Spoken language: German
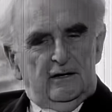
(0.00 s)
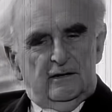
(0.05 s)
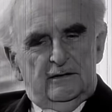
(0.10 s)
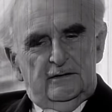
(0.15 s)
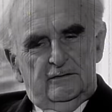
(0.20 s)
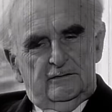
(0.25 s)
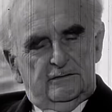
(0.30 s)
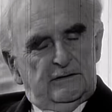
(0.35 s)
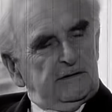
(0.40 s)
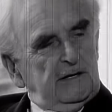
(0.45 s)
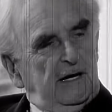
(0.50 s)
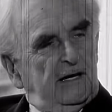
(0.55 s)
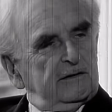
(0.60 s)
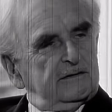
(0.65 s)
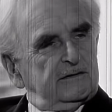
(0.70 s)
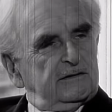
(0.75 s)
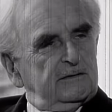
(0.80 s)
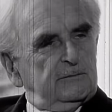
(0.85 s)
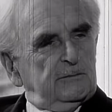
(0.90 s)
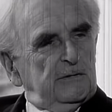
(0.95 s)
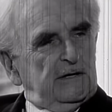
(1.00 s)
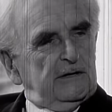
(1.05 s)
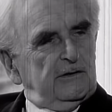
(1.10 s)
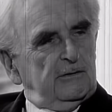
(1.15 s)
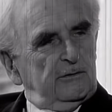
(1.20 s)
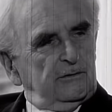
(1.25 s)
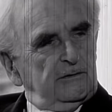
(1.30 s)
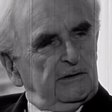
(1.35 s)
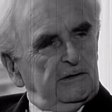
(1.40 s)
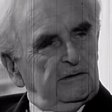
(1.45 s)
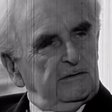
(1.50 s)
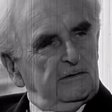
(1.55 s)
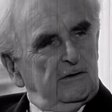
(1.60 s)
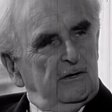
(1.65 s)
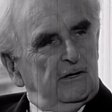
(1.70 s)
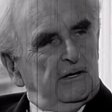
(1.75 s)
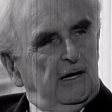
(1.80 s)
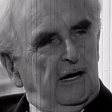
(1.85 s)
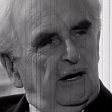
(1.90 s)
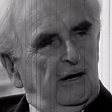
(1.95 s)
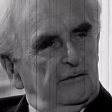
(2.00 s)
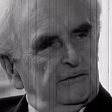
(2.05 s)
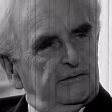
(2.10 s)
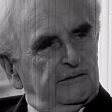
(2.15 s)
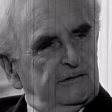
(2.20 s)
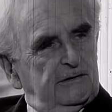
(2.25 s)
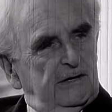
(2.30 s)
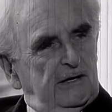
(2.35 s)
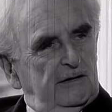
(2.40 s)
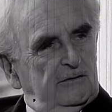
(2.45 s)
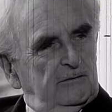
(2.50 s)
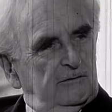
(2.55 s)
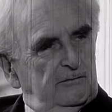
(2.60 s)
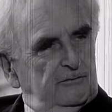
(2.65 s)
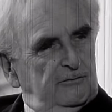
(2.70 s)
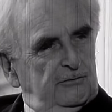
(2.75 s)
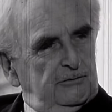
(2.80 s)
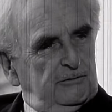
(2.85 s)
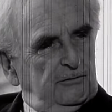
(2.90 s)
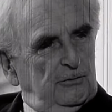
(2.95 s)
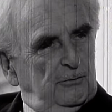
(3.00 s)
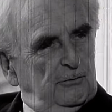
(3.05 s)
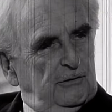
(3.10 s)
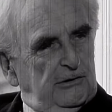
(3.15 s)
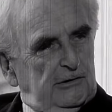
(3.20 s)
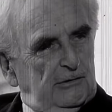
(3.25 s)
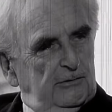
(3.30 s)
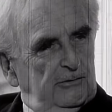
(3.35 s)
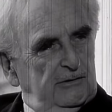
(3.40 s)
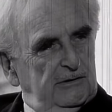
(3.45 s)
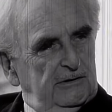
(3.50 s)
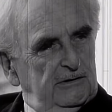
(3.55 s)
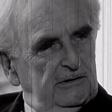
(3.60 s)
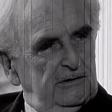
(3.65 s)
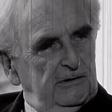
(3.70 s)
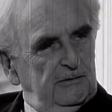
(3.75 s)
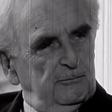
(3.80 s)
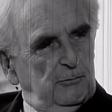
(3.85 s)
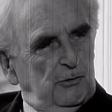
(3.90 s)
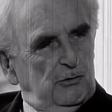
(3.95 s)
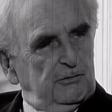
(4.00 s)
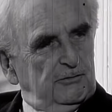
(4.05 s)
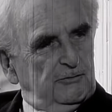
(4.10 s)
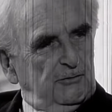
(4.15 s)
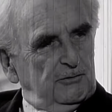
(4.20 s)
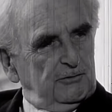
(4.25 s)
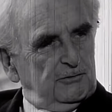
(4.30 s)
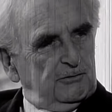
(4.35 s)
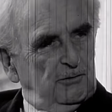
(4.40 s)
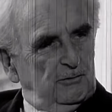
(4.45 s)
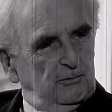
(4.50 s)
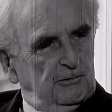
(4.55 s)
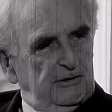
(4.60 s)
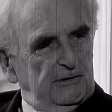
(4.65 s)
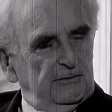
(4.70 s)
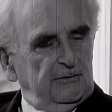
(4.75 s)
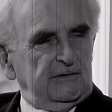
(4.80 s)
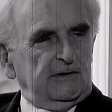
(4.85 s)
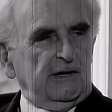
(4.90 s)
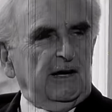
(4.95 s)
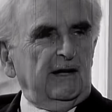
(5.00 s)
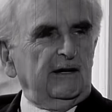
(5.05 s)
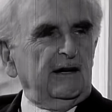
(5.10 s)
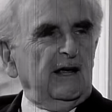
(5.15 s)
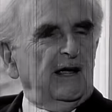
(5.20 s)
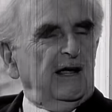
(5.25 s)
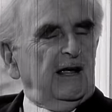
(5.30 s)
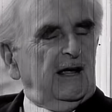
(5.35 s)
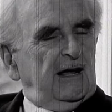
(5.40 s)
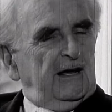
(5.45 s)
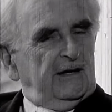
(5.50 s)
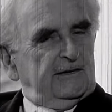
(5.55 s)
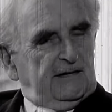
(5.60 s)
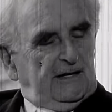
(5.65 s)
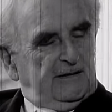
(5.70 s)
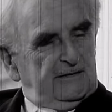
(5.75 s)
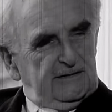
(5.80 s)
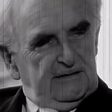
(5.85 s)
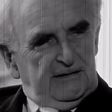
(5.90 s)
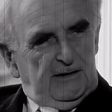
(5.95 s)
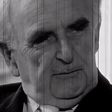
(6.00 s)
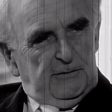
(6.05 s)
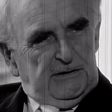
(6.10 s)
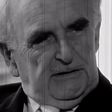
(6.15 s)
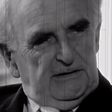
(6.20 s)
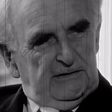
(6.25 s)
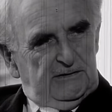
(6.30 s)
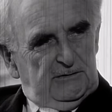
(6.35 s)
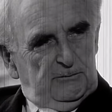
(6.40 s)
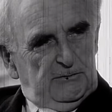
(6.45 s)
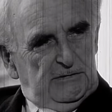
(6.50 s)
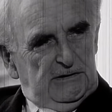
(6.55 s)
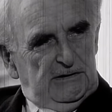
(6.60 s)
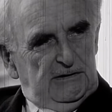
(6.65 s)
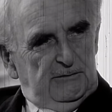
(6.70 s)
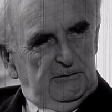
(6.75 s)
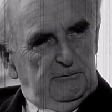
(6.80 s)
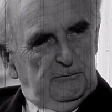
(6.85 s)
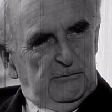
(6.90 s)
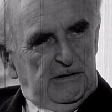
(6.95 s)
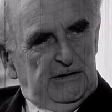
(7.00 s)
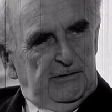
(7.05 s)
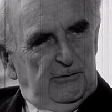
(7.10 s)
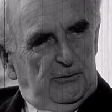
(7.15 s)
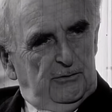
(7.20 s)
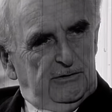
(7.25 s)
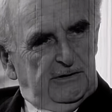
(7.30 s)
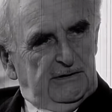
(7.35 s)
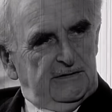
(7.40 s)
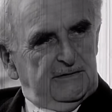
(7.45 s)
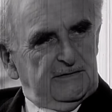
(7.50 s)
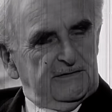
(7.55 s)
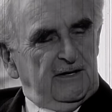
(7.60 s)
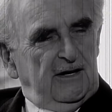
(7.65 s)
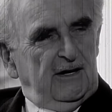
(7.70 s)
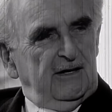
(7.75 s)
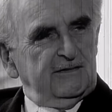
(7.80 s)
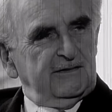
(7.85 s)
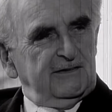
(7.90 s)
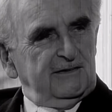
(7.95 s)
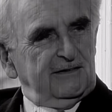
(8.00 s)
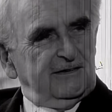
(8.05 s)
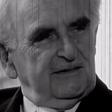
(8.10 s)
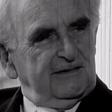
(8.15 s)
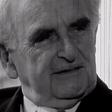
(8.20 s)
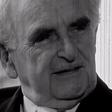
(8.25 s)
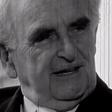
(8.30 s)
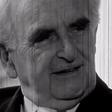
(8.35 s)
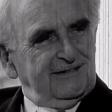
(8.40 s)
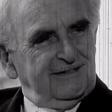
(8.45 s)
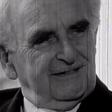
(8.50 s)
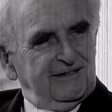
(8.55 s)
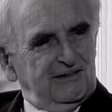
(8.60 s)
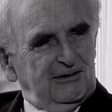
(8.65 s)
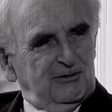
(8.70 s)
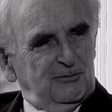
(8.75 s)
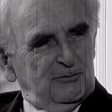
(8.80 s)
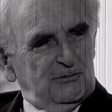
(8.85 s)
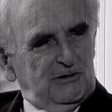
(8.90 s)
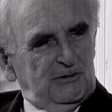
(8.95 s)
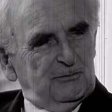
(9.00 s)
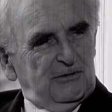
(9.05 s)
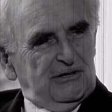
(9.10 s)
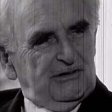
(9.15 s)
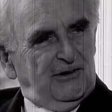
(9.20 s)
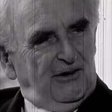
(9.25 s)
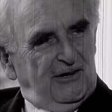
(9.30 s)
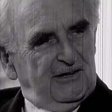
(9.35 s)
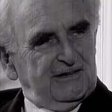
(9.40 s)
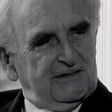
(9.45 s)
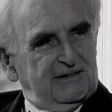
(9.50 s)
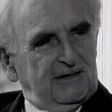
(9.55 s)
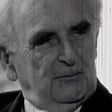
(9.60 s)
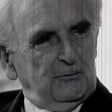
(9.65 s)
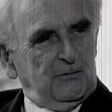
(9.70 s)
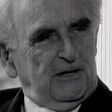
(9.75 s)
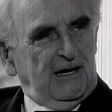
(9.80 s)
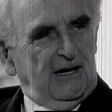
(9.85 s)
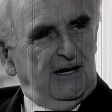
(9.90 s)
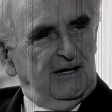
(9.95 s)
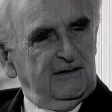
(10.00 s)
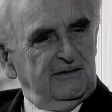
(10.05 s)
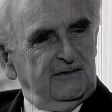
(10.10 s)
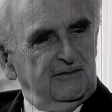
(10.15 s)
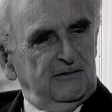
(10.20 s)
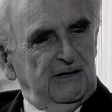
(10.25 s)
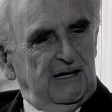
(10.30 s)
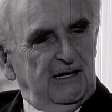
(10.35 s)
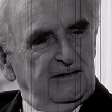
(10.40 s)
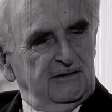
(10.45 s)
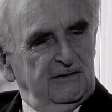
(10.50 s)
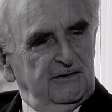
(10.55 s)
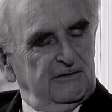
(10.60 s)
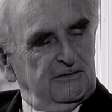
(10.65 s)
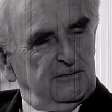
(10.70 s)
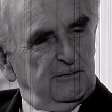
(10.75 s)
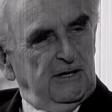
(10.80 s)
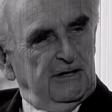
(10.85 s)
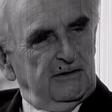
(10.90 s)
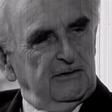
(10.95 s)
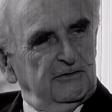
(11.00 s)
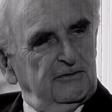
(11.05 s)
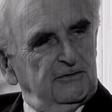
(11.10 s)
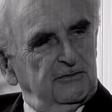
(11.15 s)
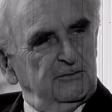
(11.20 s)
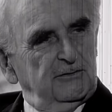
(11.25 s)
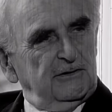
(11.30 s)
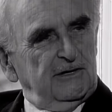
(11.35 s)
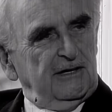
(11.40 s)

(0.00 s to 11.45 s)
die 180 Millionen Dollar Ausdehnung von Tokio in die Bucht von Tokio sein. Es handelt sich aber nicht um die Millionenzahl, sondern es handelt sich um die Bedeutsamkeit. Vielleicht ist so eine Schule